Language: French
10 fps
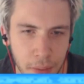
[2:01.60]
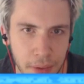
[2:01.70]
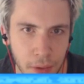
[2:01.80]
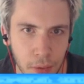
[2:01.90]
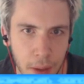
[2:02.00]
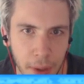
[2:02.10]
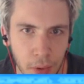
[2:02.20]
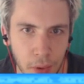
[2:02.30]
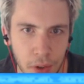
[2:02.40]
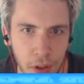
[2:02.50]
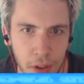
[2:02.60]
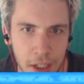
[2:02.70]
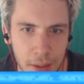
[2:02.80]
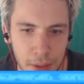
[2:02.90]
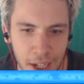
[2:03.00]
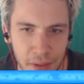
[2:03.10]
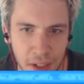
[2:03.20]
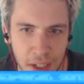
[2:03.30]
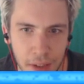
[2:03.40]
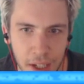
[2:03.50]
parce que nous on a pas trop le temps. Il cimetière
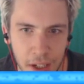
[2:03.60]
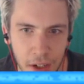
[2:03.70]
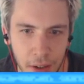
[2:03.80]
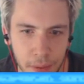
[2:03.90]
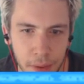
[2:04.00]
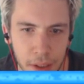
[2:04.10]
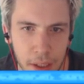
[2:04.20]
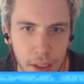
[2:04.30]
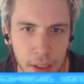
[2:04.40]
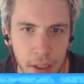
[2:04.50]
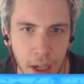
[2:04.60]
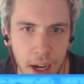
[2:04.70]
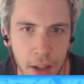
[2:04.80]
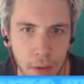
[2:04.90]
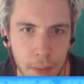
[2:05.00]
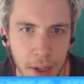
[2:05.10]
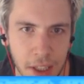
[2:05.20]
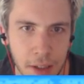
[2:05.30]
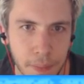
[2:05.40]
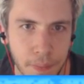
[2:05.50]
défensif, d'accord. Allez, on est
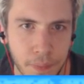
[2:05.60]
parti.